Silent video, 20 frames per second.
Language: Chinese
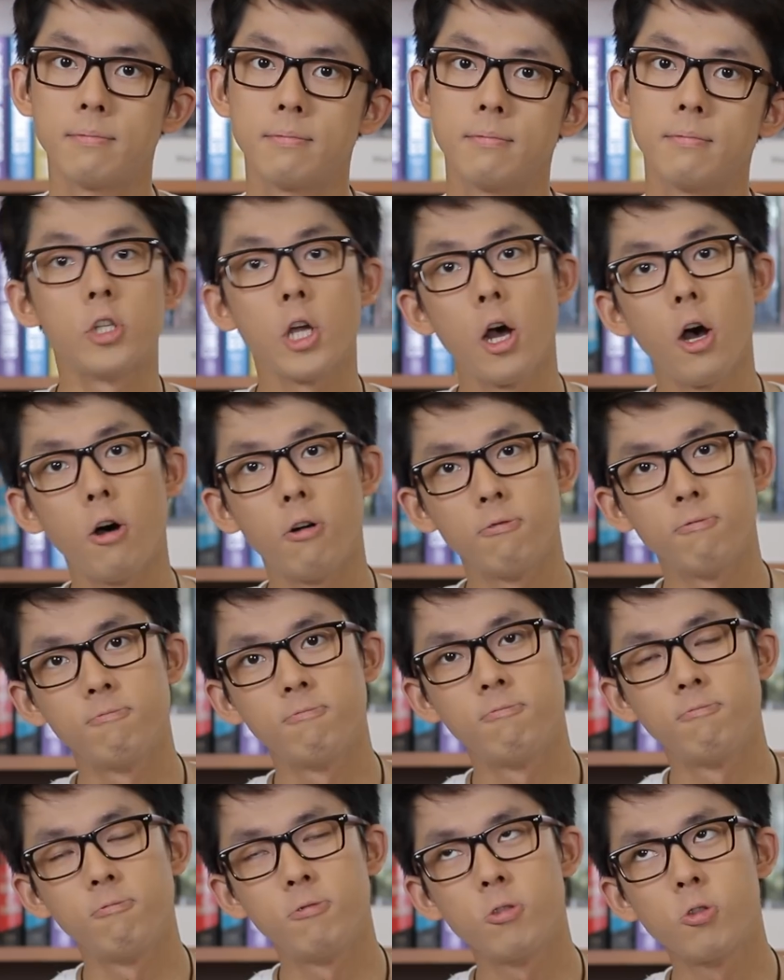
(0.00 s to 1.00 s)
最后，
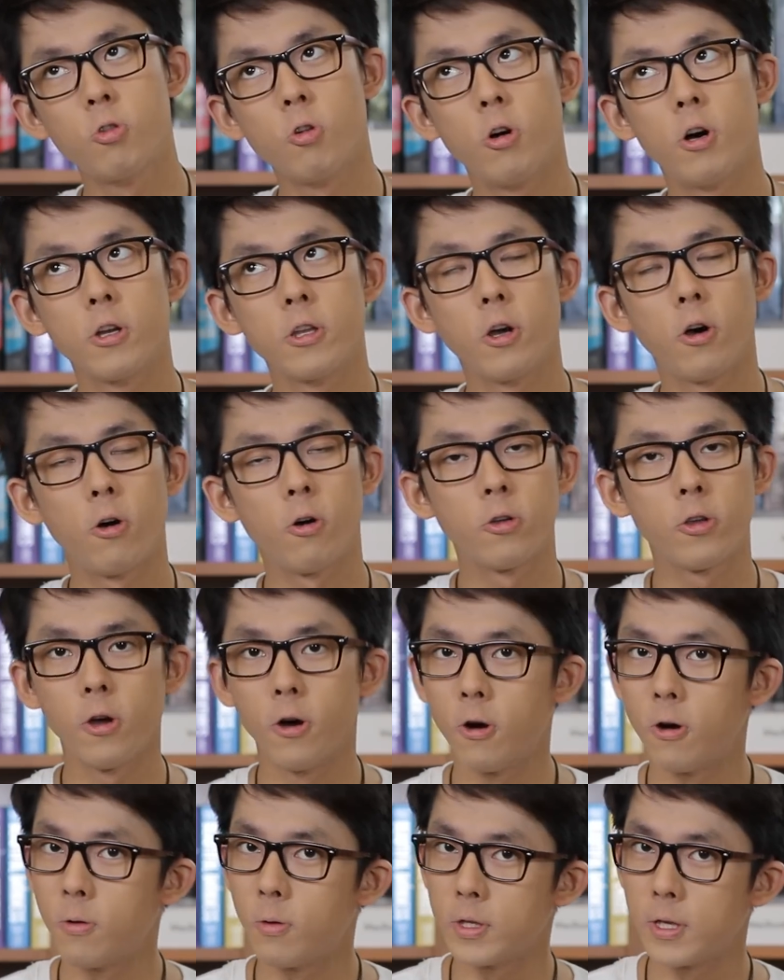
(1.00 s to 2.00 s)
如果有
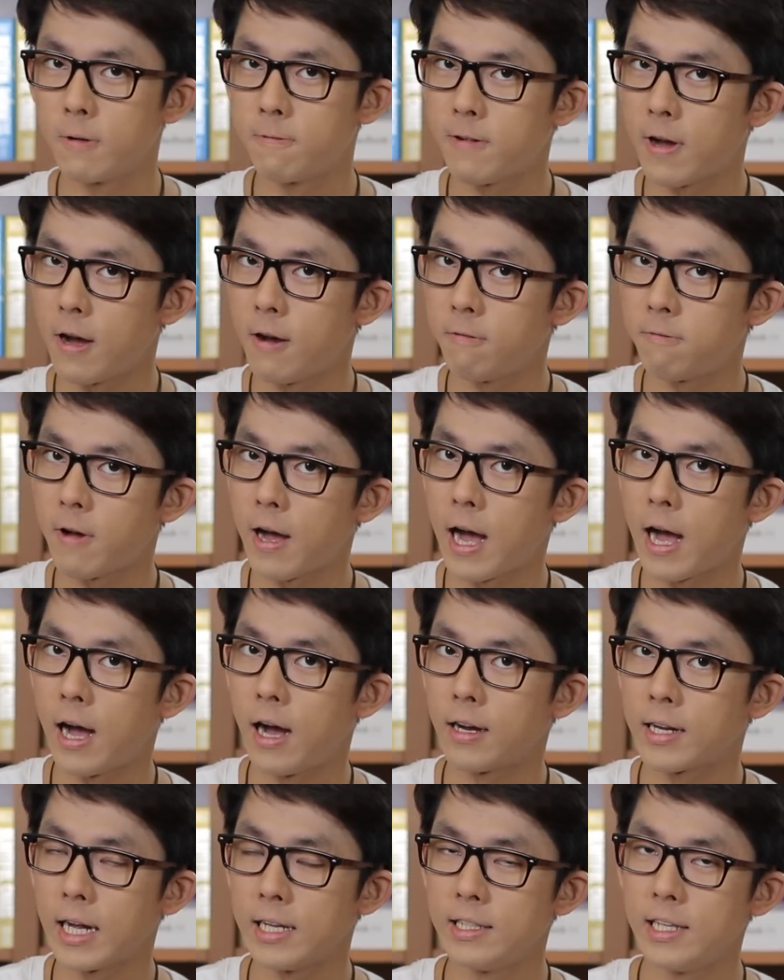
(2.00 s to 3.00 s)
用我的方
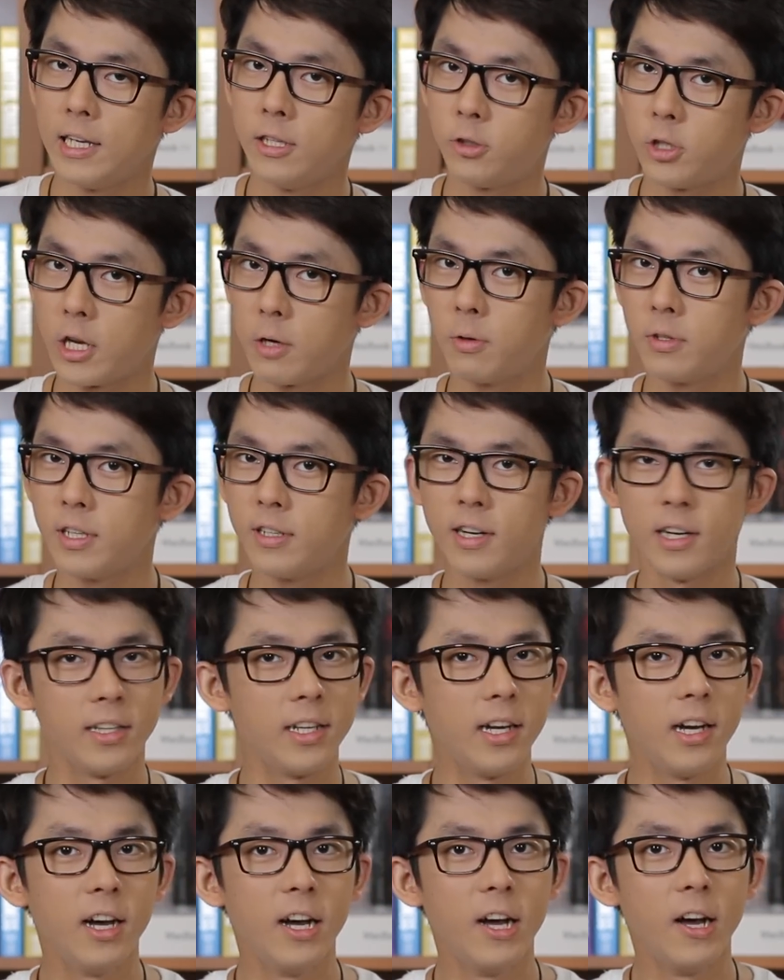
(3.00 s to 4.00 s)
法看电影学英文的人
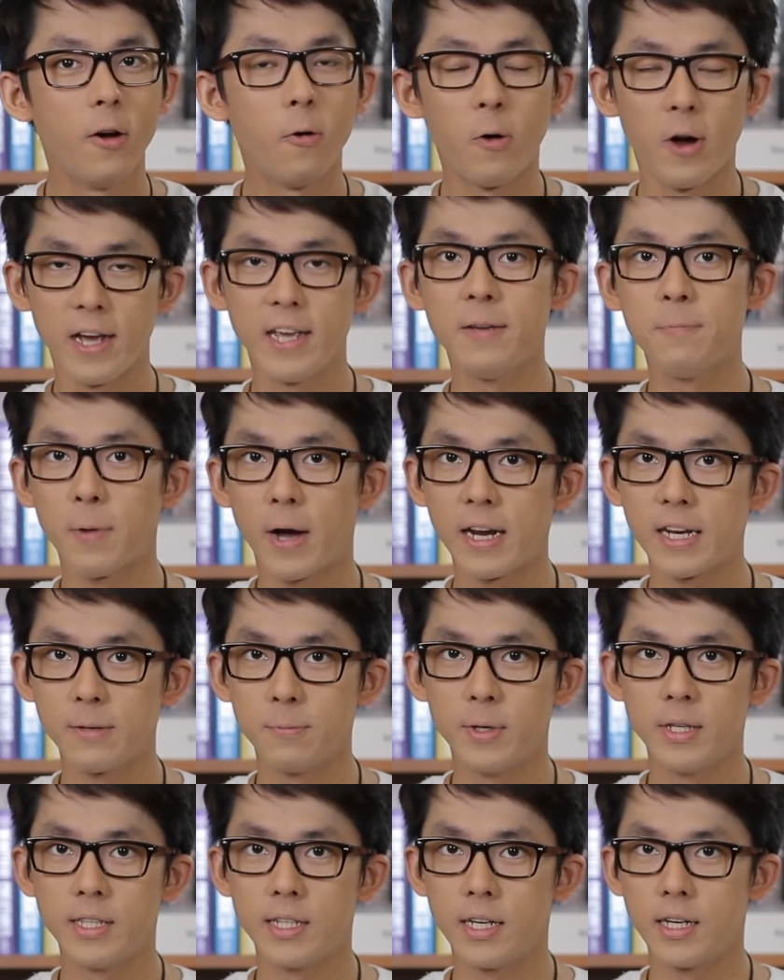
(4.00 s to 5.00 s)
呢，欢迎把你
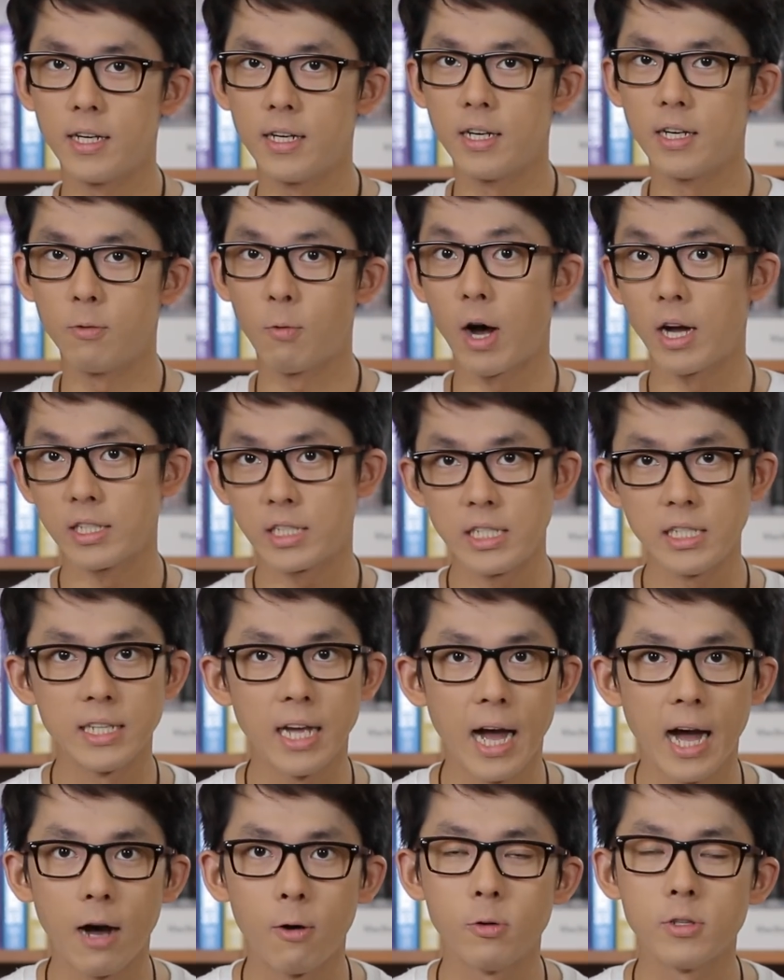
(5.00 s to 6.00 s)
们的网志
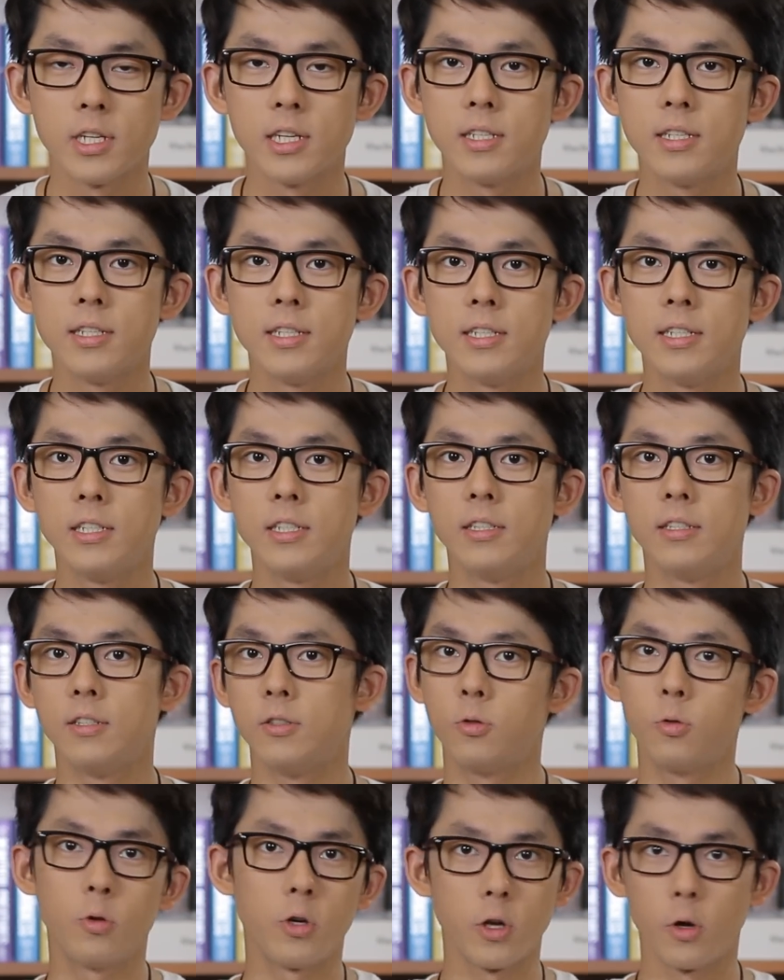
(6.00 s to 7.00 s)
啊，或者是
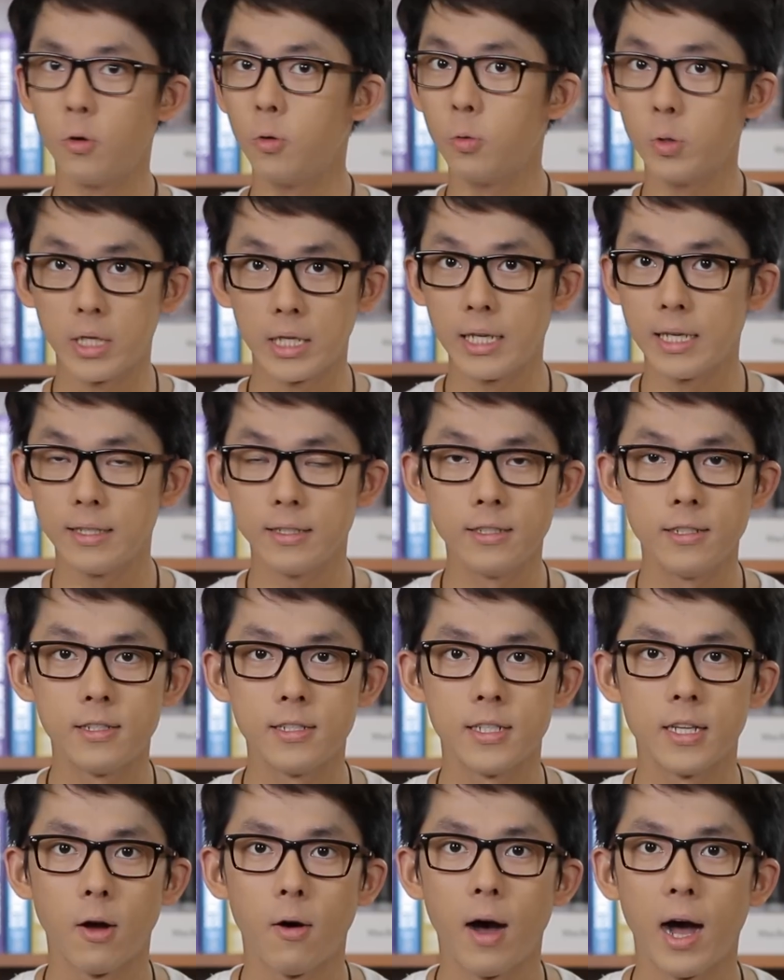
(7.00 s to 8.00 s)
如果有录影音日
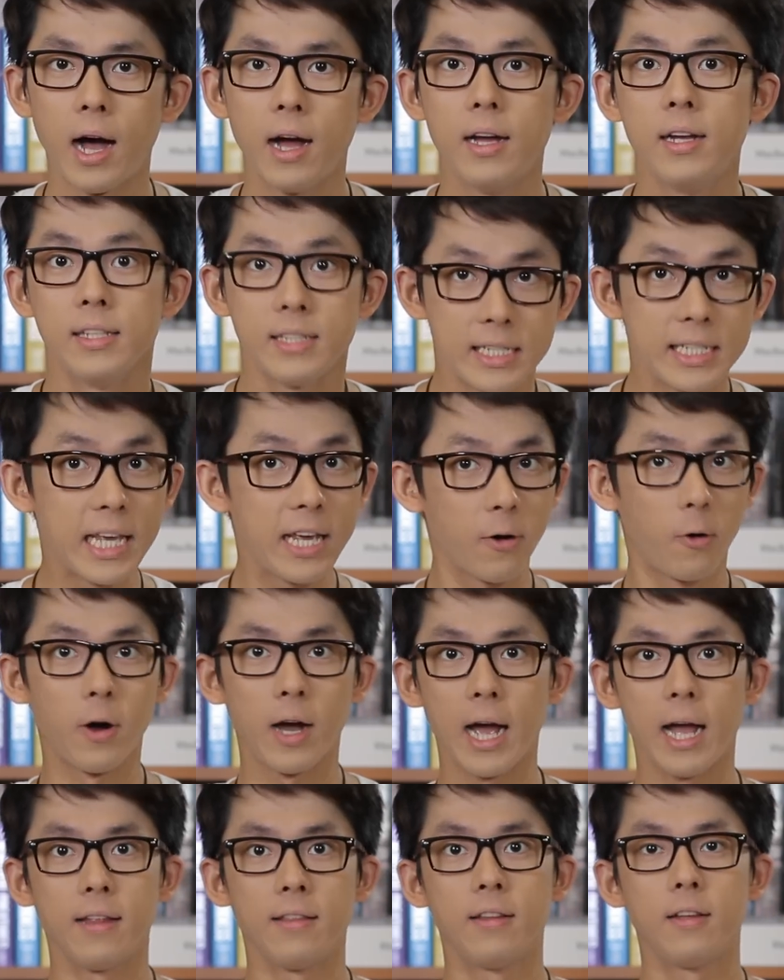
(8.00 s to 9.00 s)
志的话，寄给我
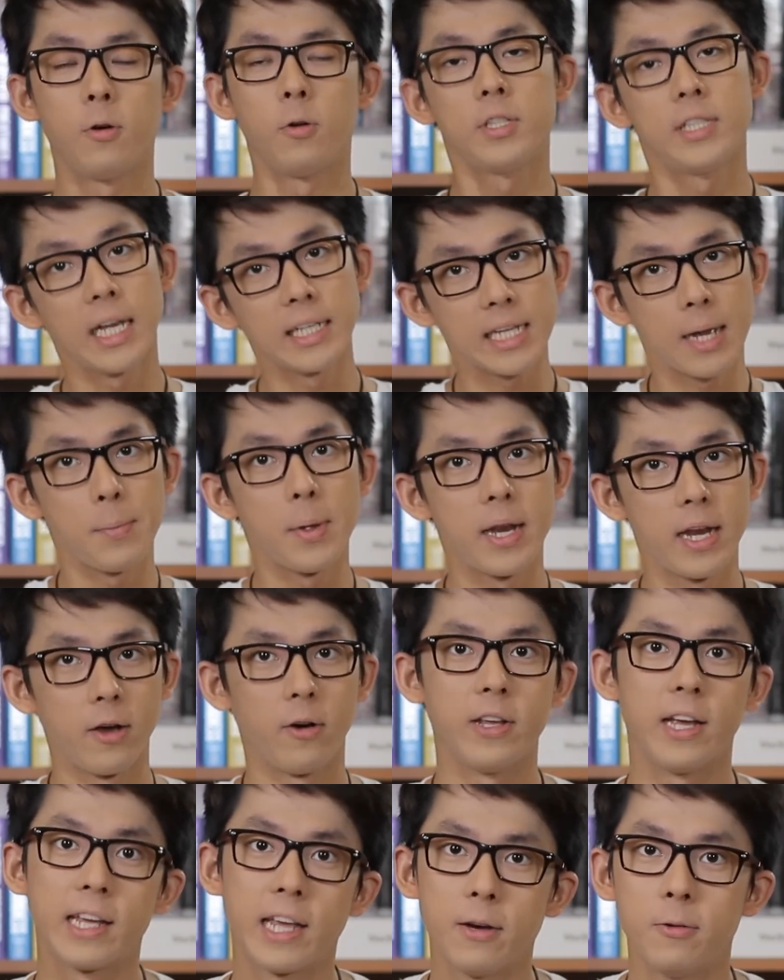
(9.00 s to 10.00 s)
看，或者在下面
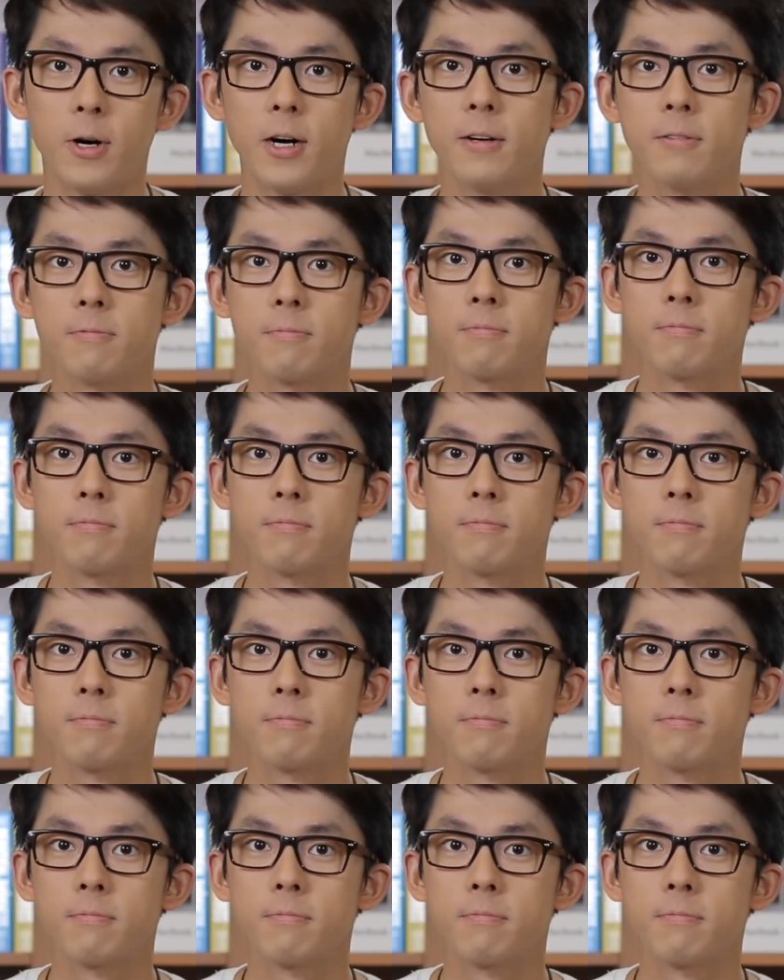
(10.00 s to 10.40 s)
留言给我。